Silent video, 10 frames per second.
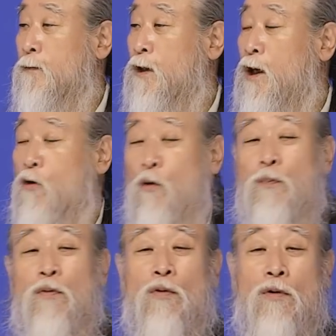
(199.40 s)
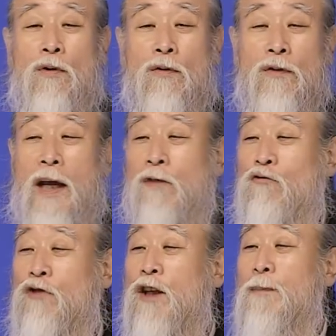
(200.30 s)
그래갖고 북으로 내가
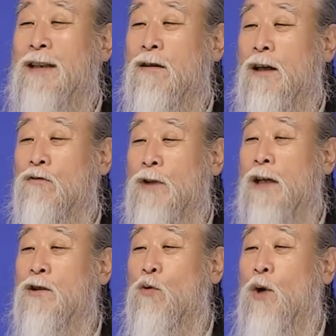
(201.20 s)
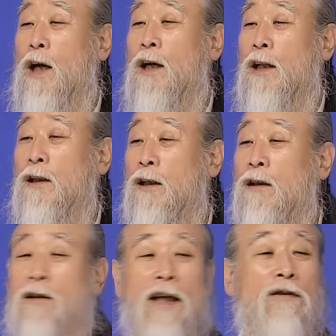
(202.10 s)
두드리 맞더라도 다시 돌아갈란다.
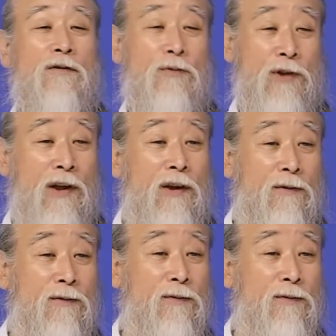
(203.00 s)
이런 애들도 생기고.